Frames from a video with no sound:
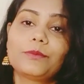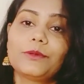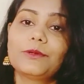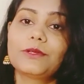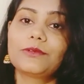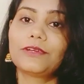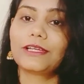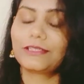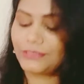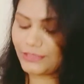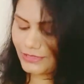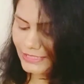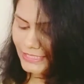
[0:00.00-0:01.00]
प्योर
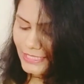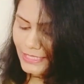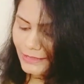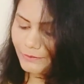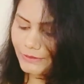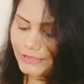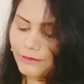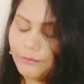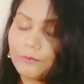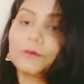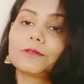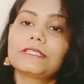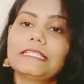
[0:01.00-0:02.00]
फंक्शन
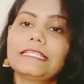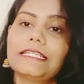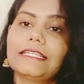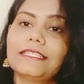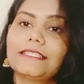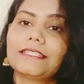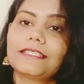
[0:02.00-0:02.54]
मतलब मोस्टली